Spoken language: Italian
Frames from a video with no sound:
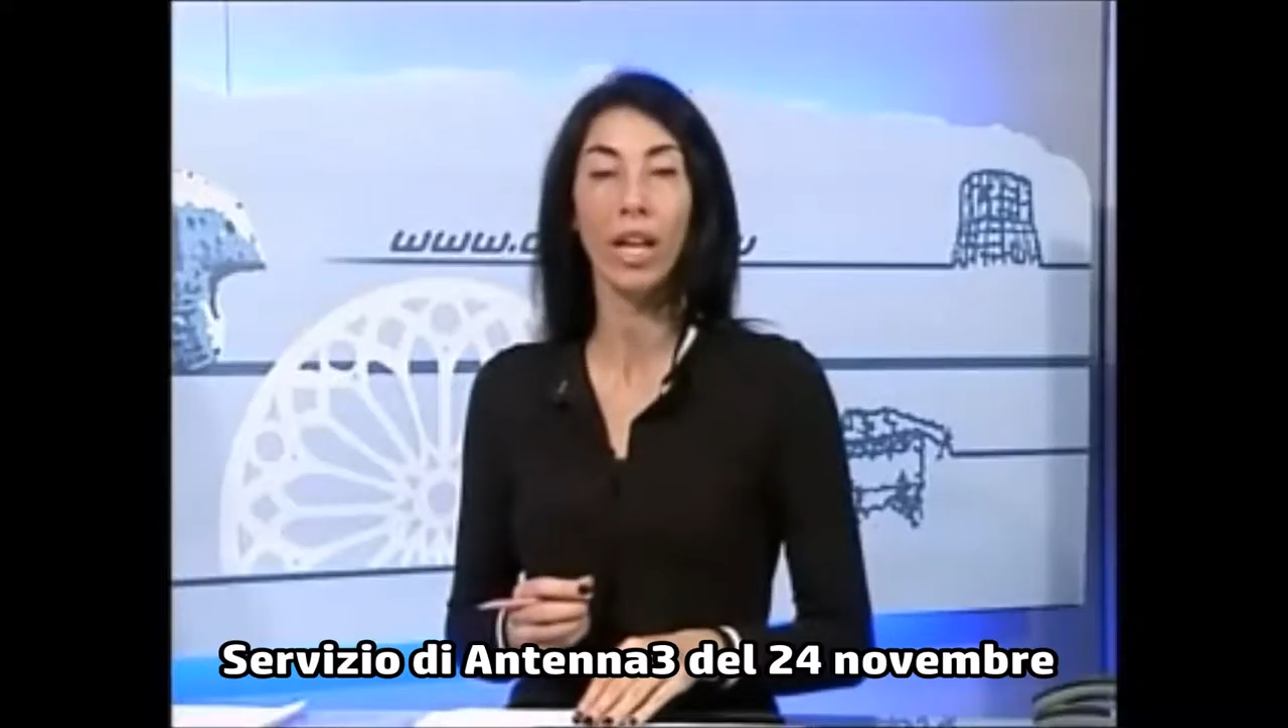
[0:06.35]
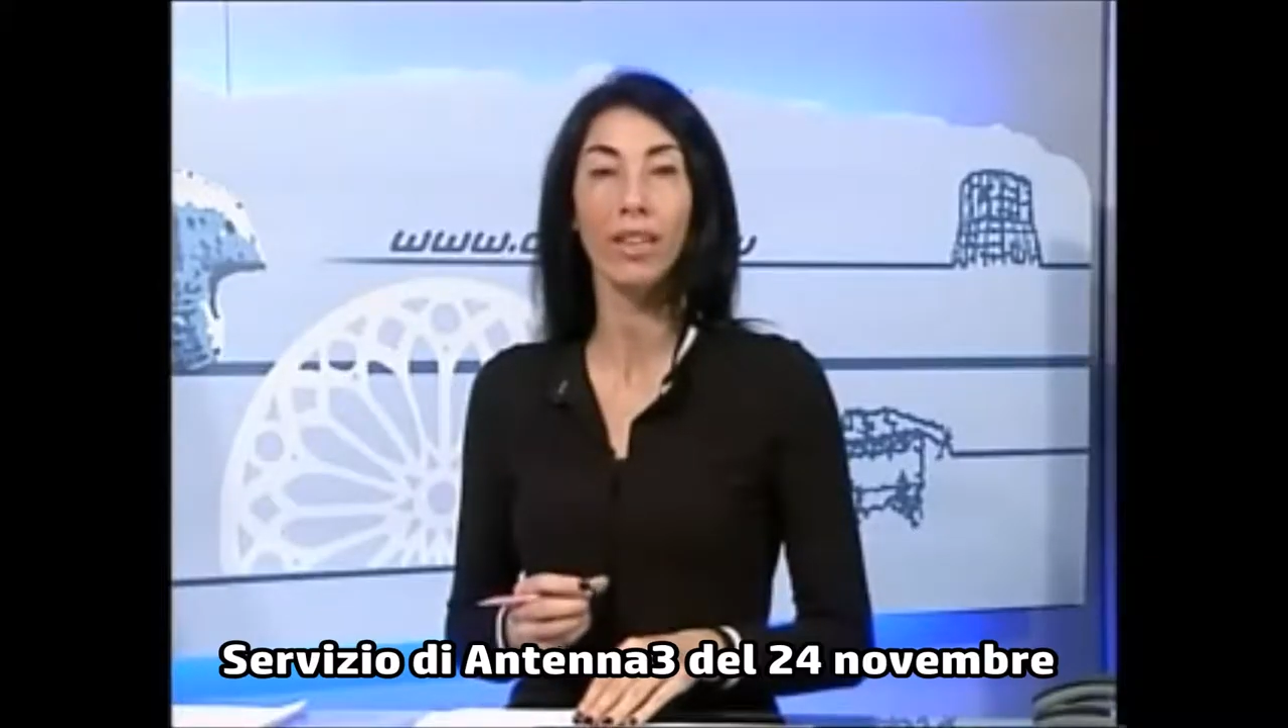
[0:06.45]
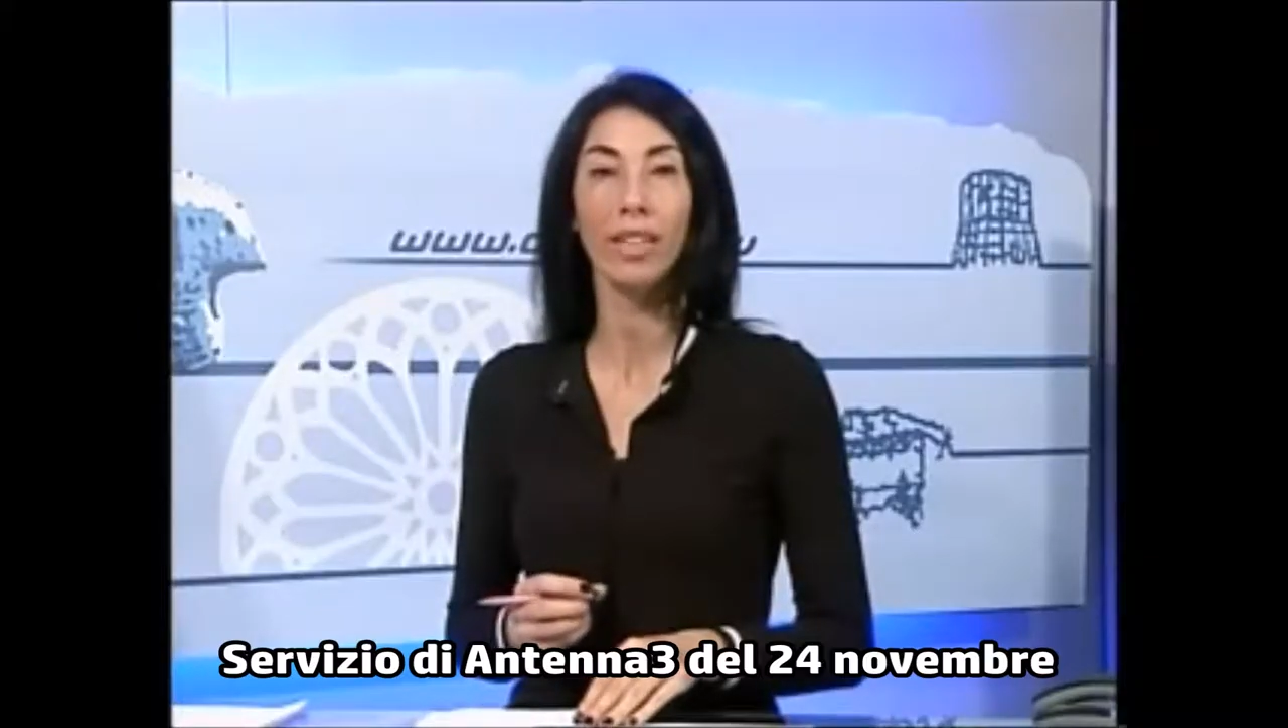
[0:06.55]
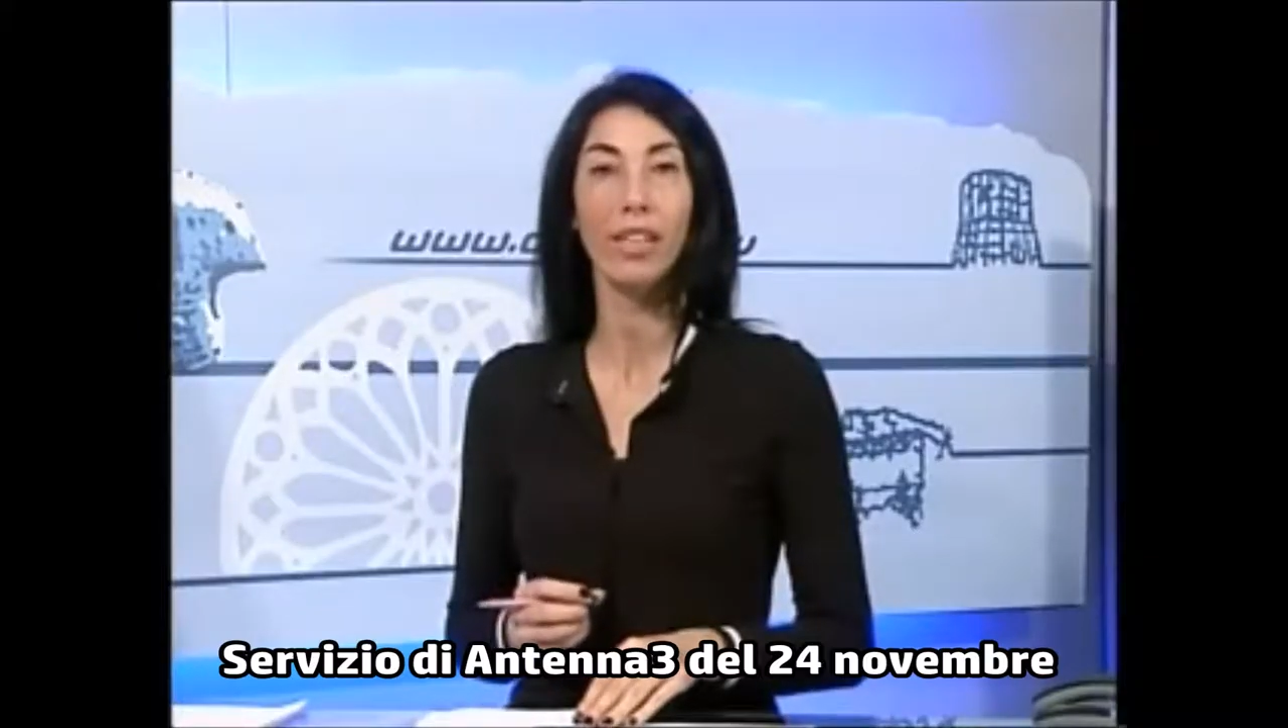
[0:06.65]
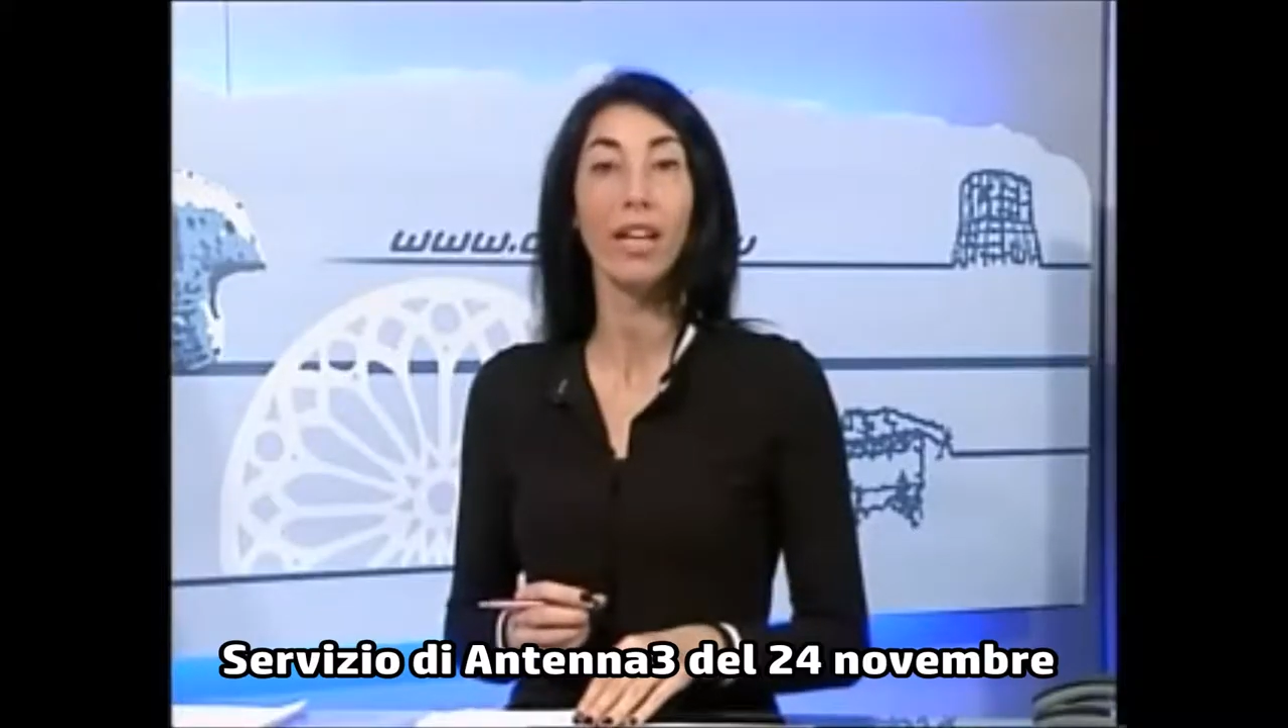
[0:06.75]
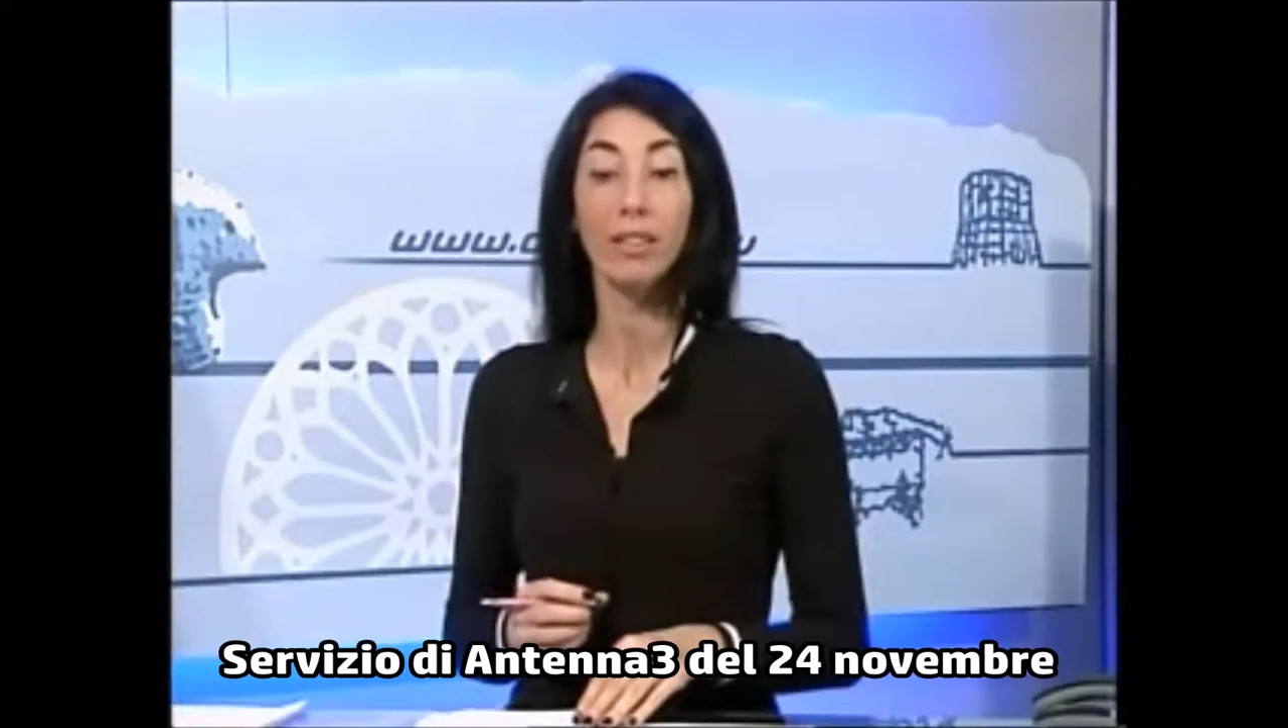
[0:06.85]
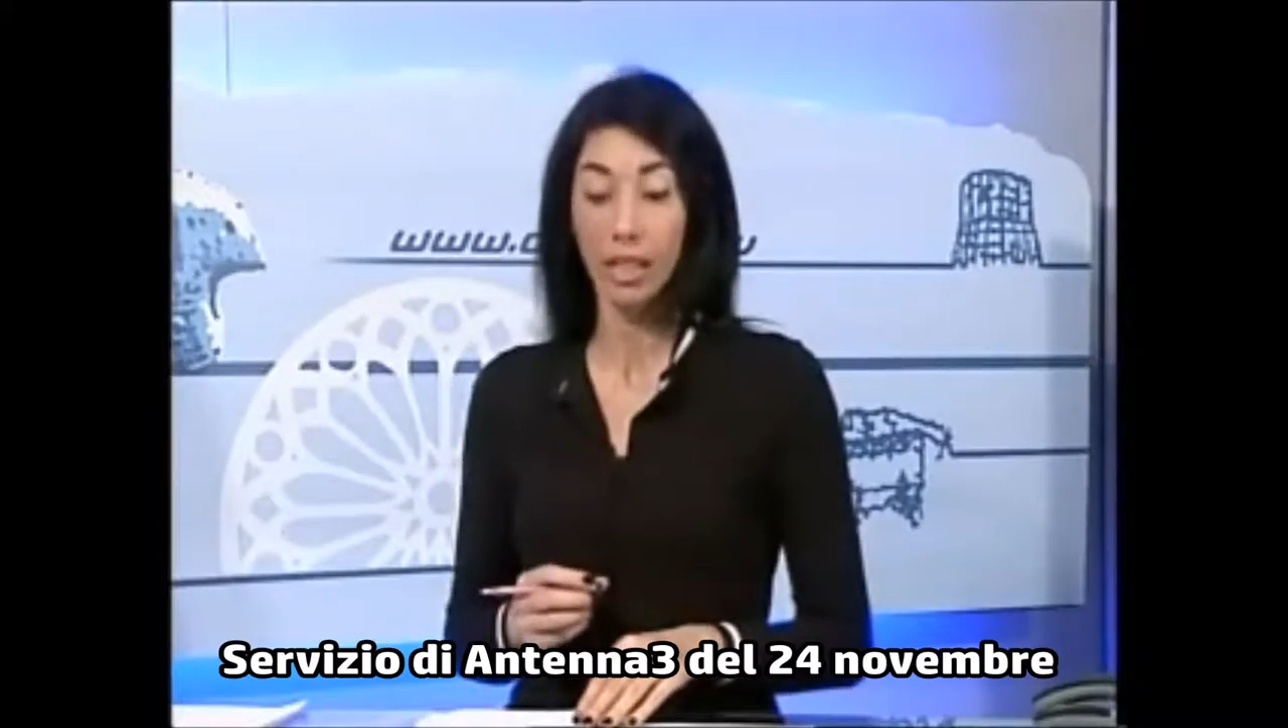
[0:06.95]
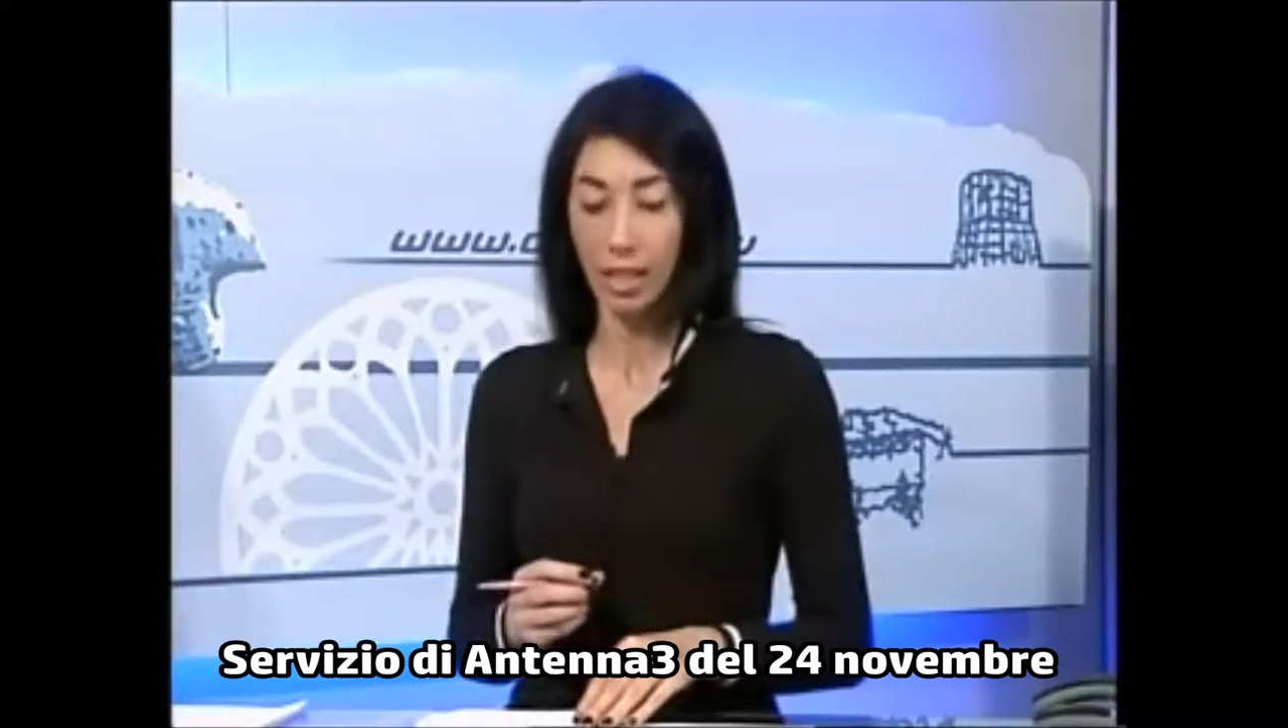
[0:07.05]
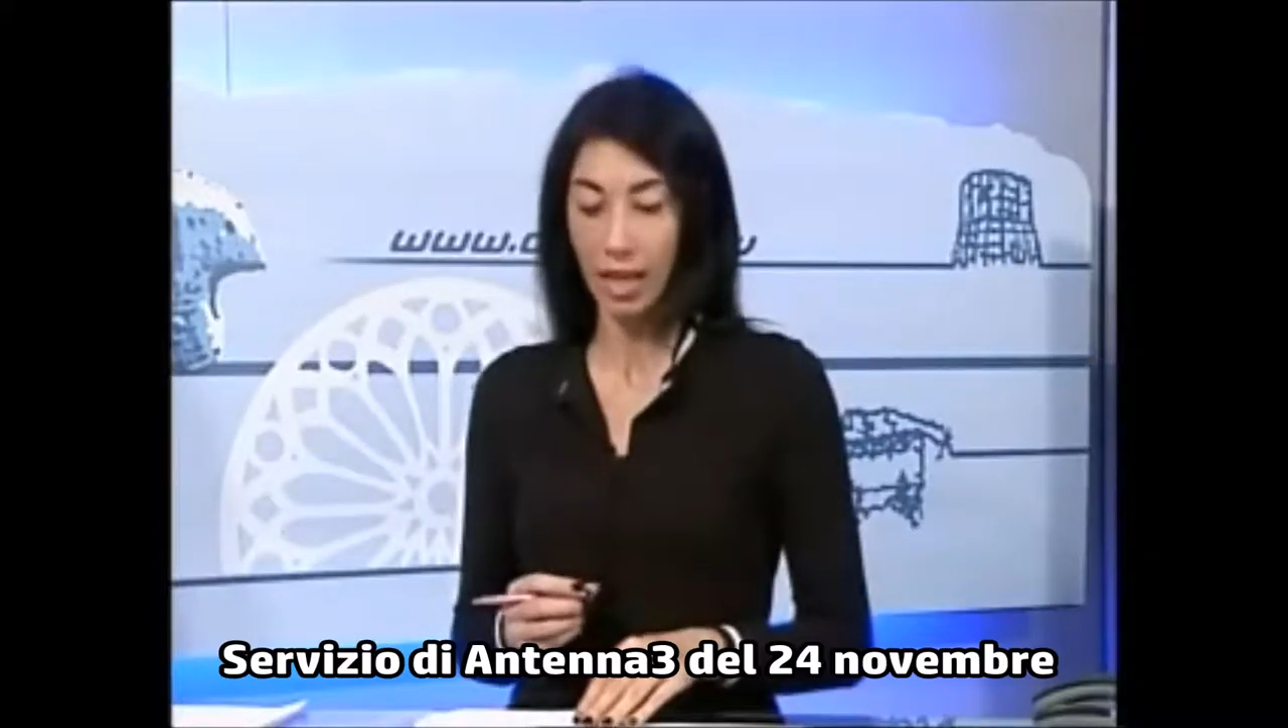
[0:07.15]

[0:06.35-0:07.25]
candidati